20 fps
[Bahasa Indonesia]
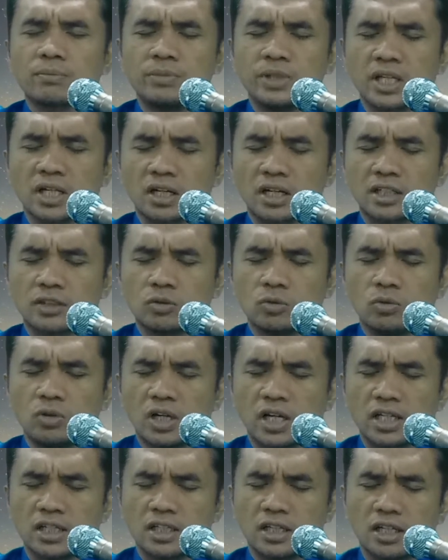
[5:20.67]
Biarlah
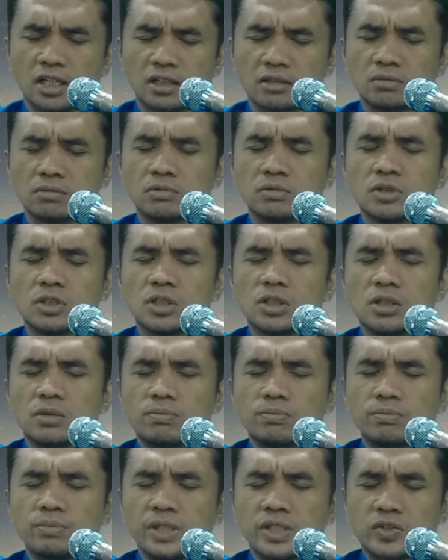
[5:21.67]
Tuhan yang
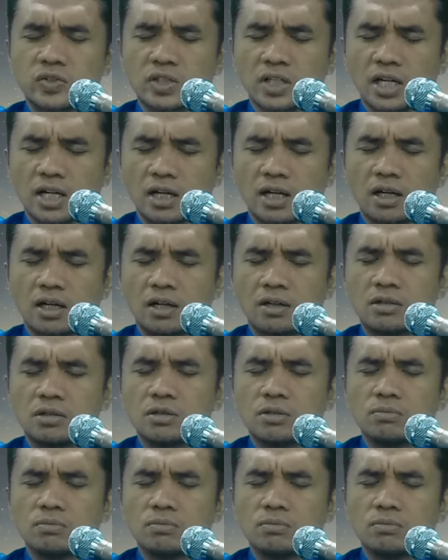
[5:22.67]
bisa